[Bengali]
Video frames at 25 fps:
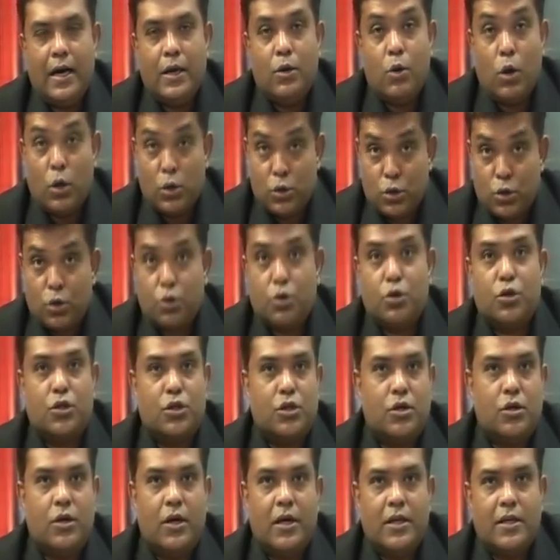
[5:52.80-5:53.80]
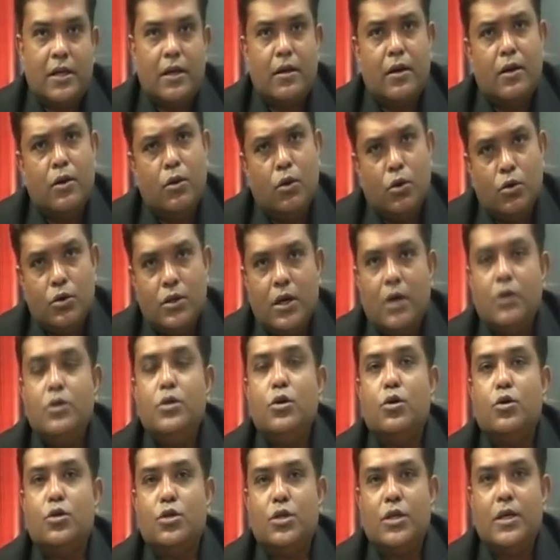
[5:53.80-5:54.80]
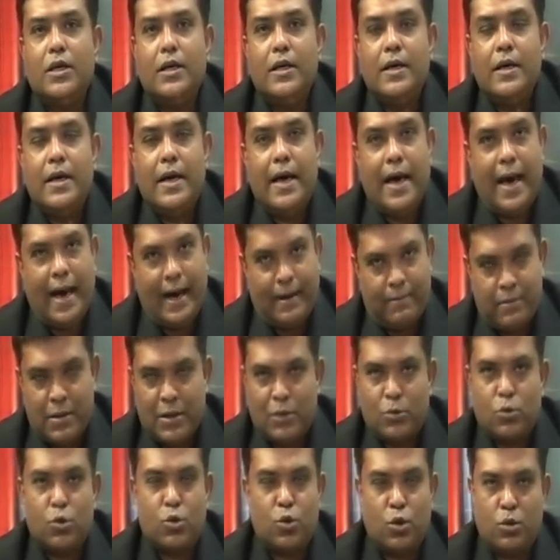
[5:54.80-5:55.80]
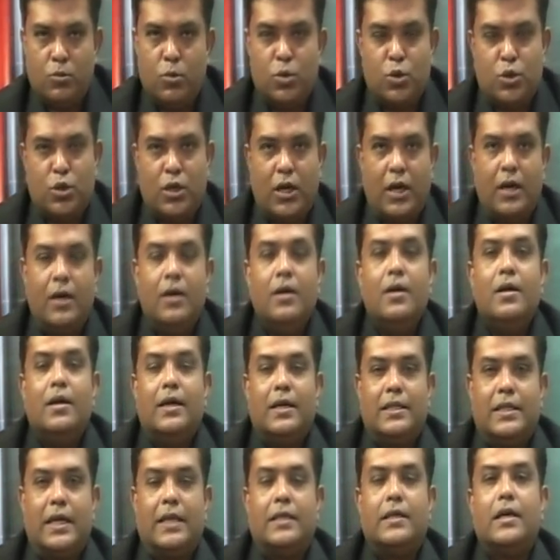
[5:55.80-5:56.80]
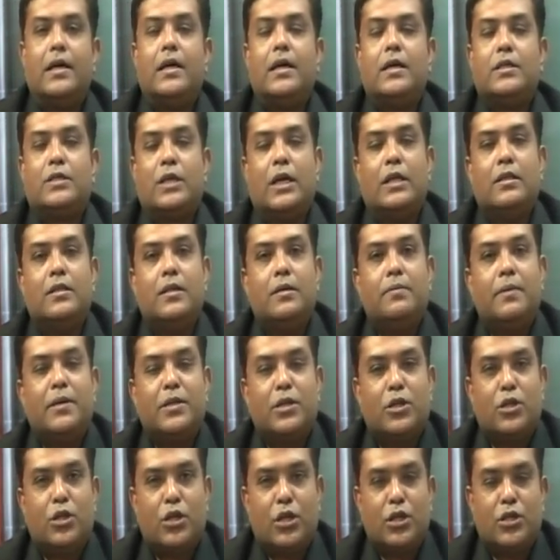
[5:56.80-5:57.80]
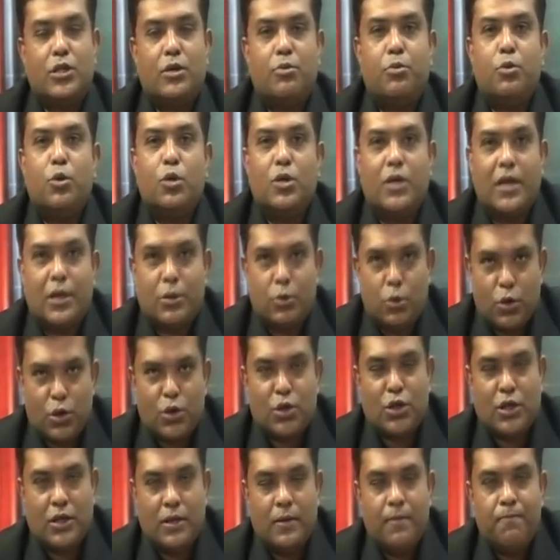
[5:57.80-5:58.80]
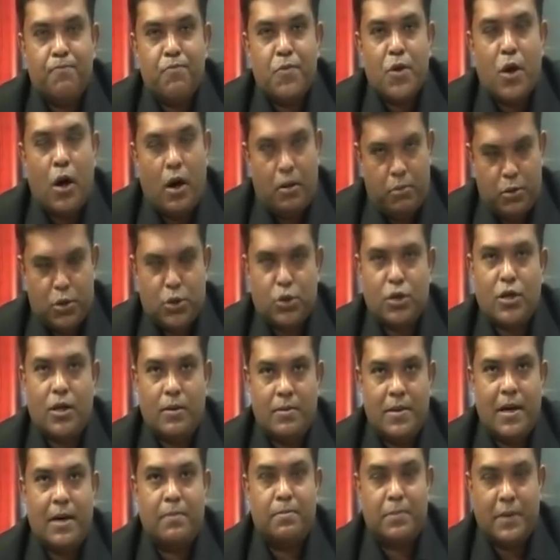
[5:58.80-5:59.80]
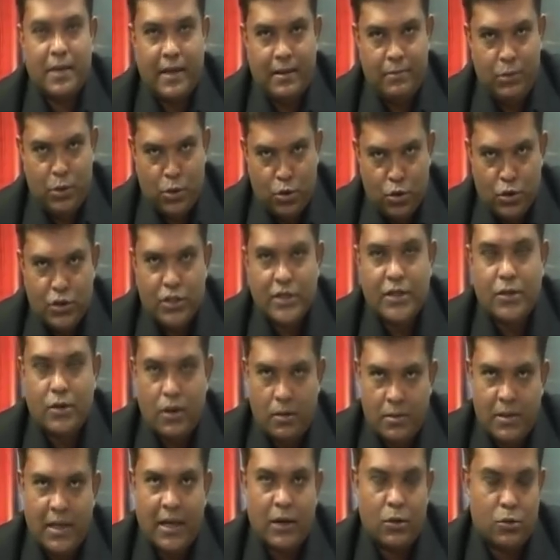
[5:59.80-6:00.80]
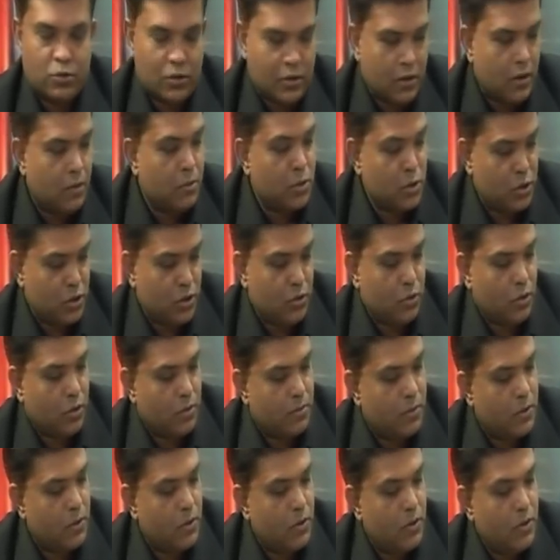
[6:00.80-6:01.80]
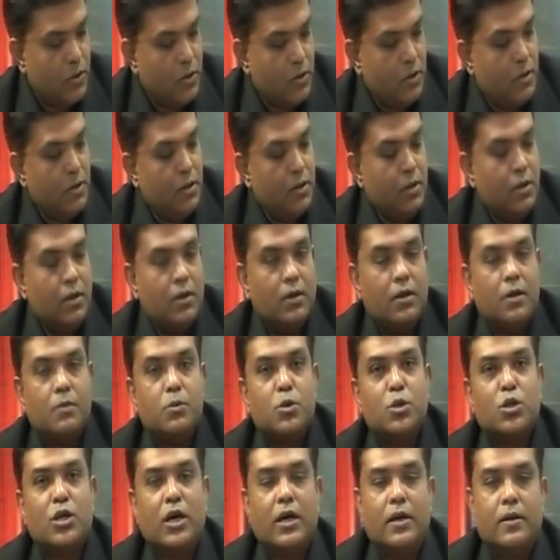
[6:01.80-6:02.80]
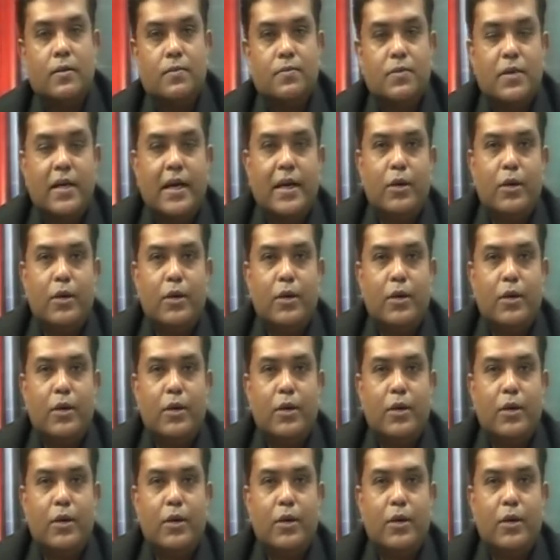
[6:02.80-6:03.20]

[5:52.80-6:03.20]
নষ্ট করতে হয় তাহলে লকডাউনই হচ্ছে একমাত্র সমস্যা দাদা শান্তিবাজার থেকে যে ফোনটা করেছেন অবশ্যই আমি আপনার এই বিষয়টি নিয়ে আমি আলোচনা অবশ্যই করব নমস্কার কে